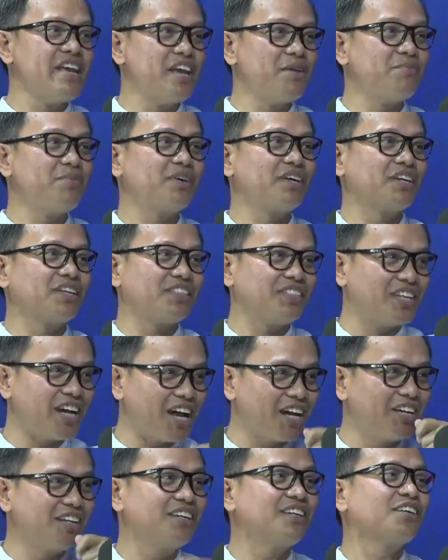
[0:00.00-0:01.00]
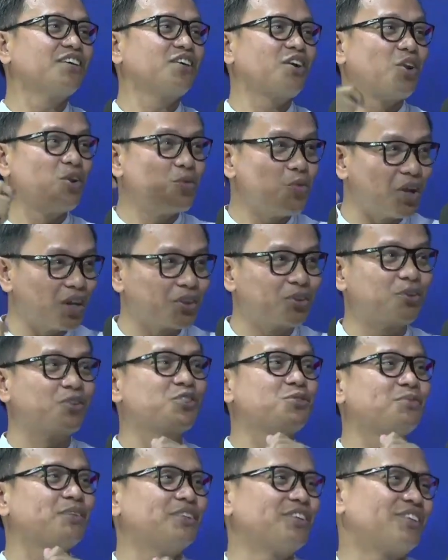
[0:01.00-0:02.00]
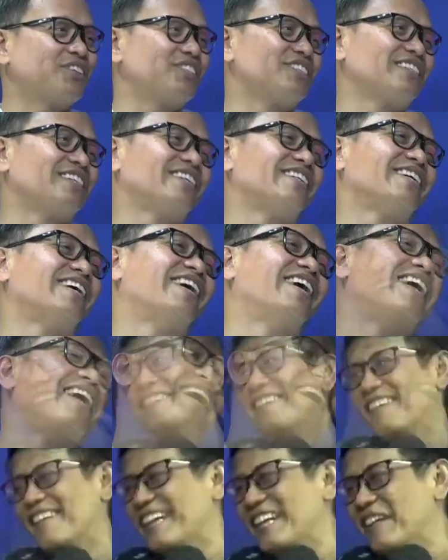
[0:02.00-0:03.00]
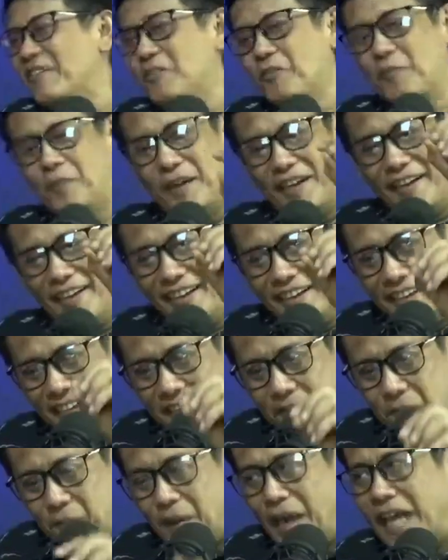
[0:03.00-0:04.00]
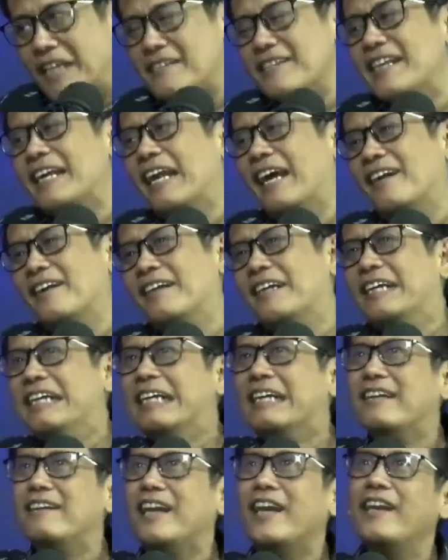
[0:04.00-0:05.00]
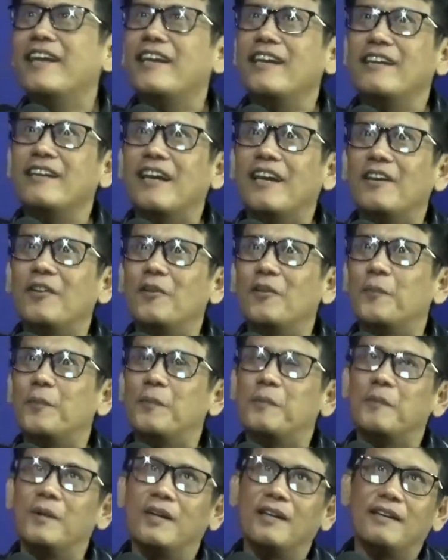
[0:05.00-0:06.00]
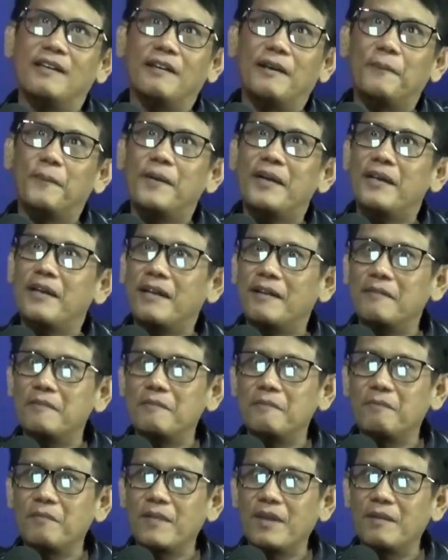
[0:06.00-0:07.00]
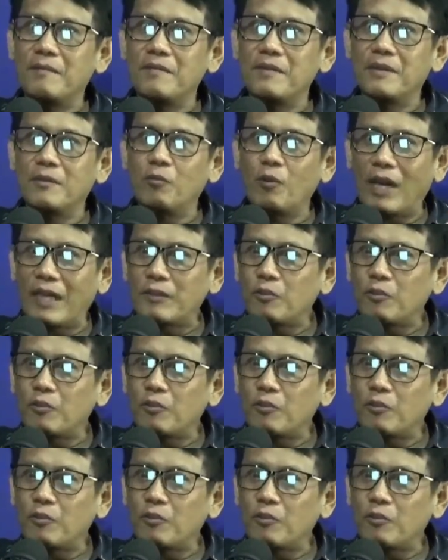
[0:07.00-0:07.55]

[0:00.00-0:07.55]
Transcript: itu? Iya, benar. keluar terus menerus? Nanti jangan tergiur pada eh, penghasilan. Yes. Nah ini kan kalau eh, apa kurator